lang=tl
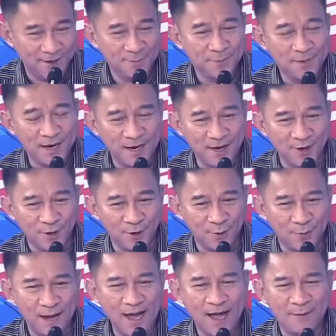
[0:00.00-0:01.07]
Yung
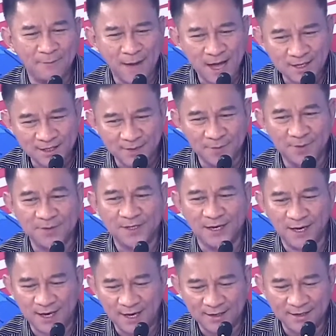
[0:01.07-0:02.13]
micro, ma- ang maximum
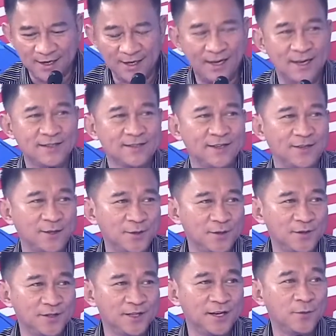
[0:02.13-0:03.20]
sa lahat ng klase ng
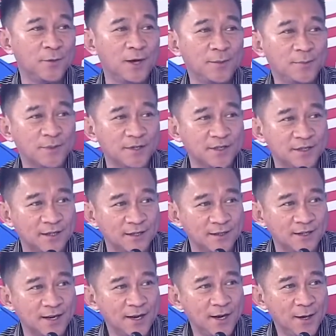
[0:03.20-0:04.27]
loans ay 1%
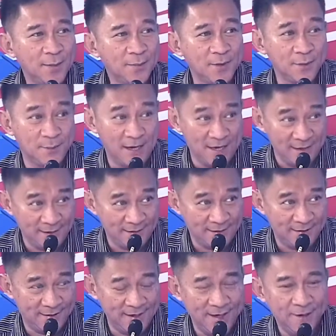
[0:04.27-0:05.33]
per month.
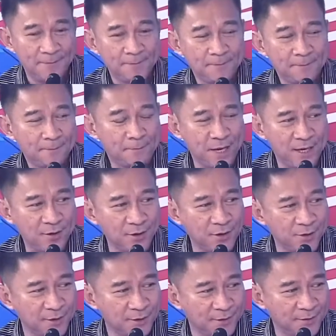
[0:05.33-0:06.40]
Mm-hmm. 1% Pero
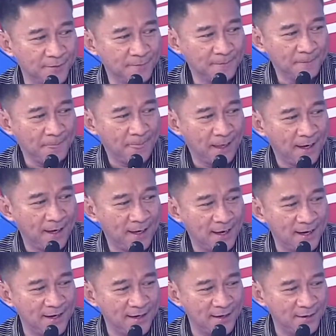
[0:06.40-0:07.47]
yun, per
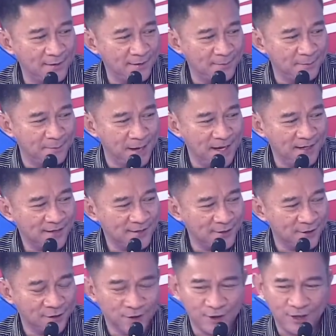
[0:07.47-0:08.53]
month. Ay,
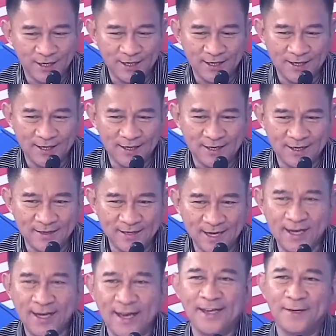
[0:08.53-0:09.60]
based on uh,
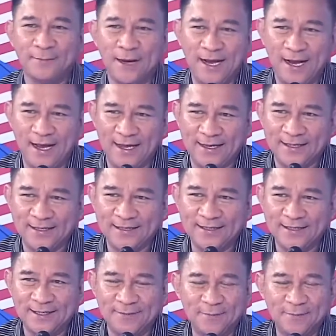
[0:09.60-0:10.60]
declining balance.